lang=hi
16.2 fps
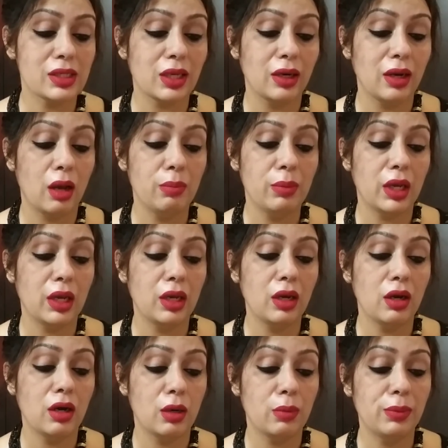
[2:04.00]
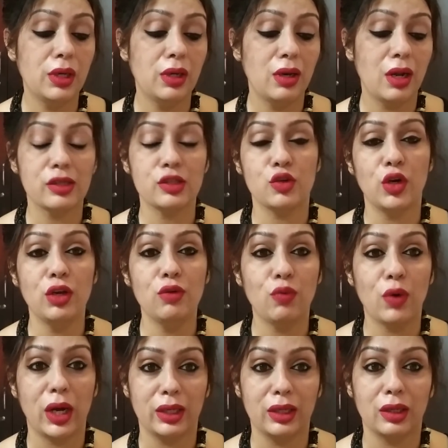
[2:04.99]
इसका नाम है हर्बल लग्जरी
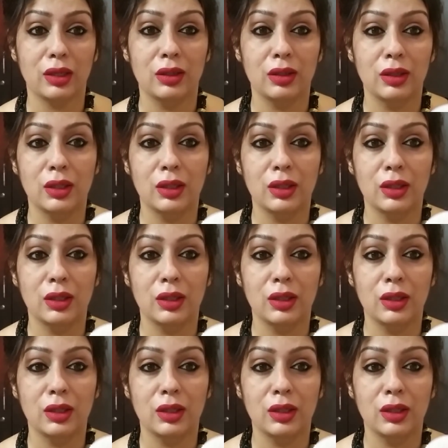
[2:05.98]
वानिया